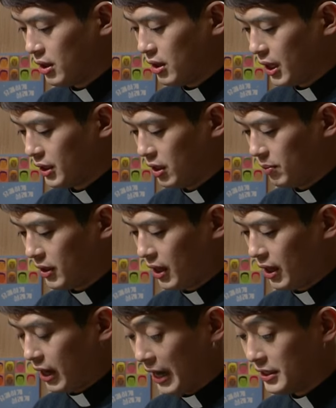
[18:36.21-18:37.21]

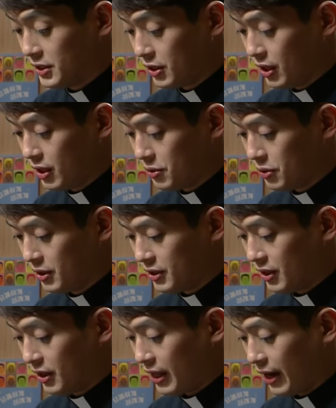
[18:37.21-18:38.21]
하느님께 간절히 기도를
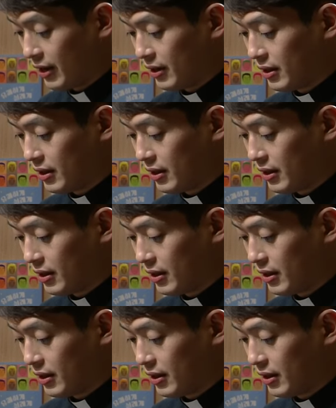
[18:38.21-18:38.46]
드린다.